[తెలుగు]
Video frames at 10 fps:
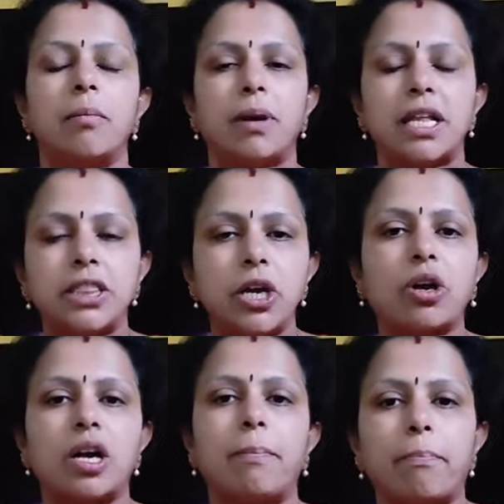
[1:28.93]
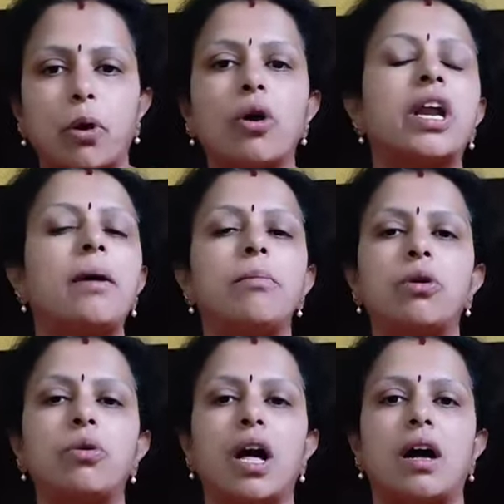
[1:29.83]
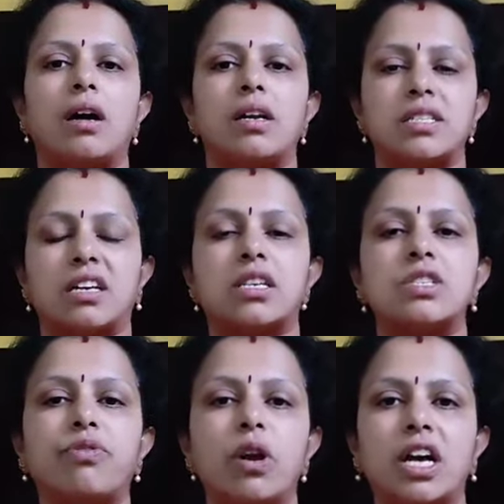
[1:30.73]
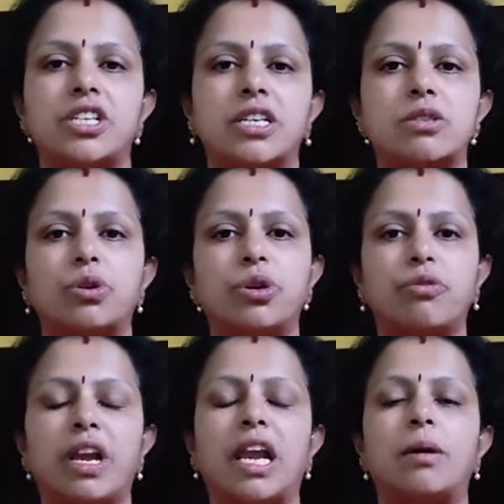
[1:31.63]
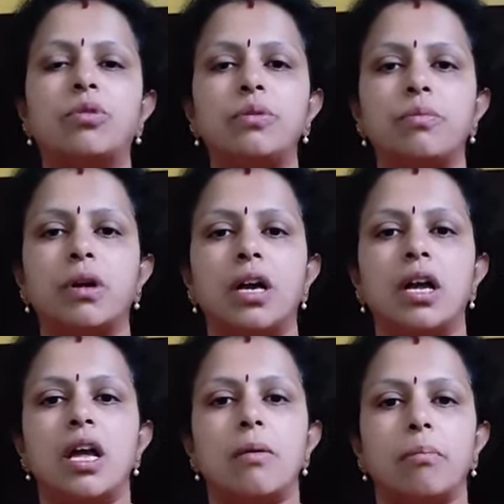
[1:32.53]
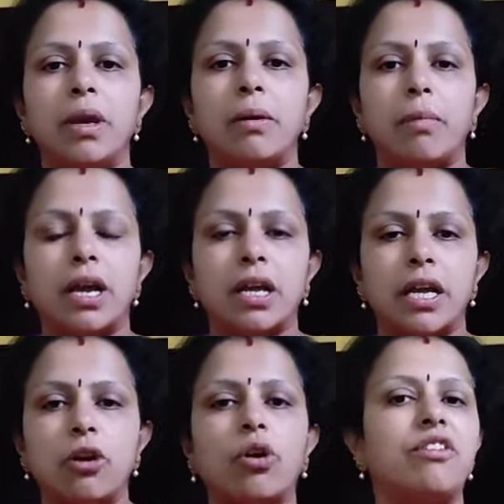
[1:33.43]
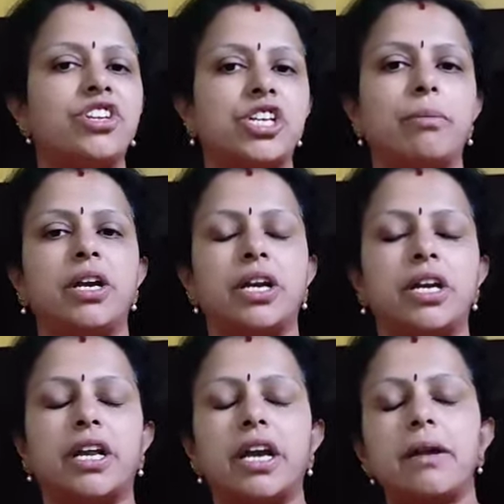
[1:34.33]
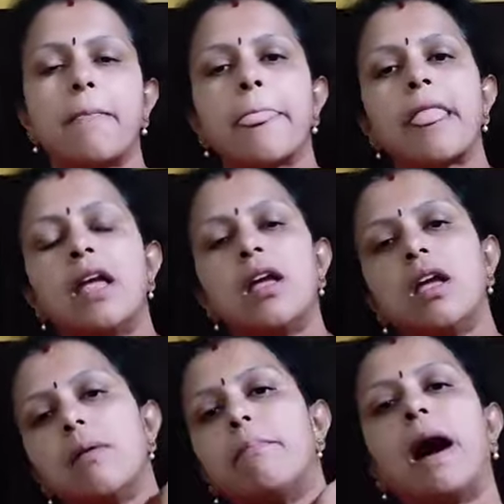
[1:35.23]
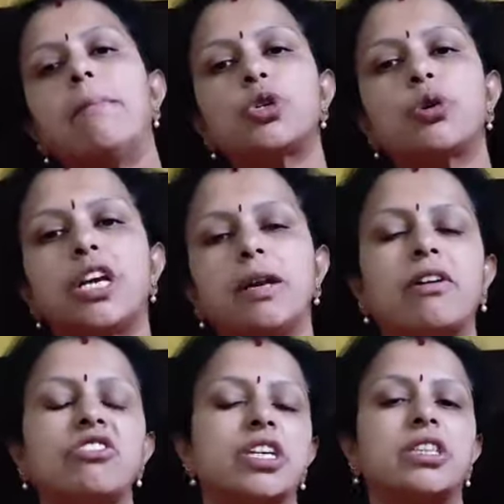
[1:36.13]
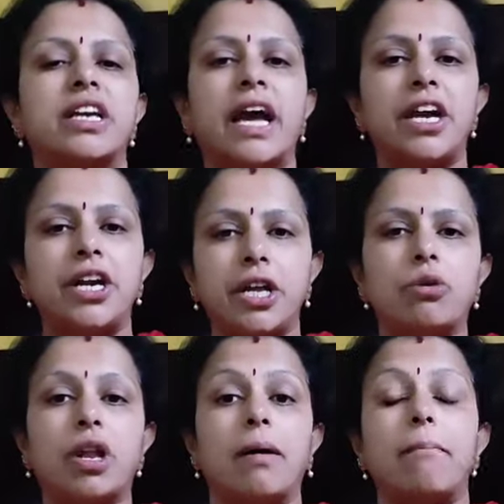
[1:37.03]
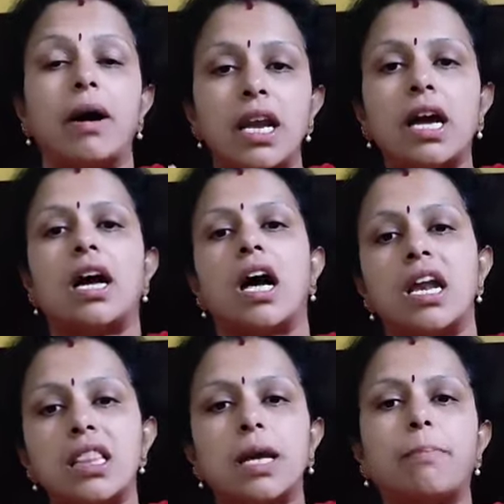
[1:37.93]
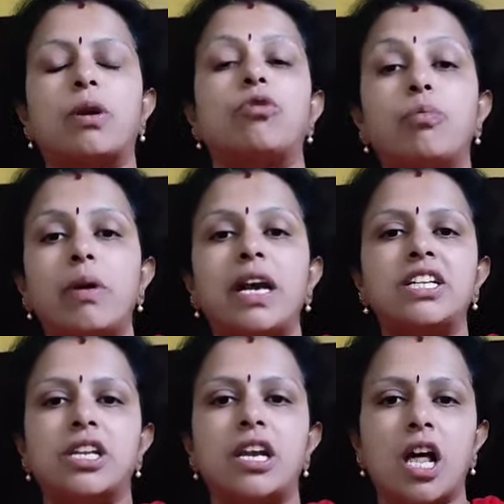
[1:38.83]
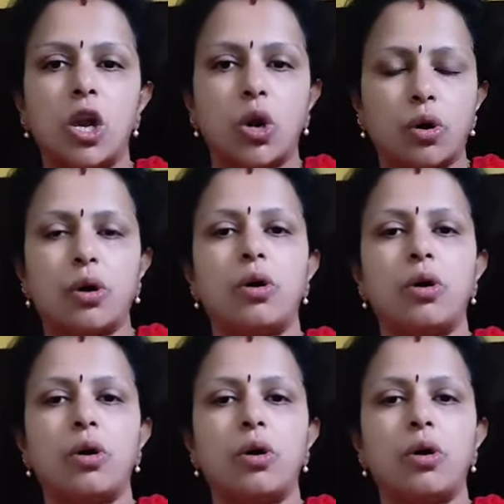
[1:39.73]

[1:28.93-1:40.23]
ప్రతి ఒక్క ప్రోగ్రామ్ని కూడా సక్సెస్ఫుల్గా చేసుకుంటూ వెళ్ళాము మీ మన ఇంకొక విషయం ఏంటంటే బాబు షూరిటీ భవిష్యత్తు గ్యారంటీ కూడా మన అనంతపురం ఉమ్మడి జిల్లాల్లో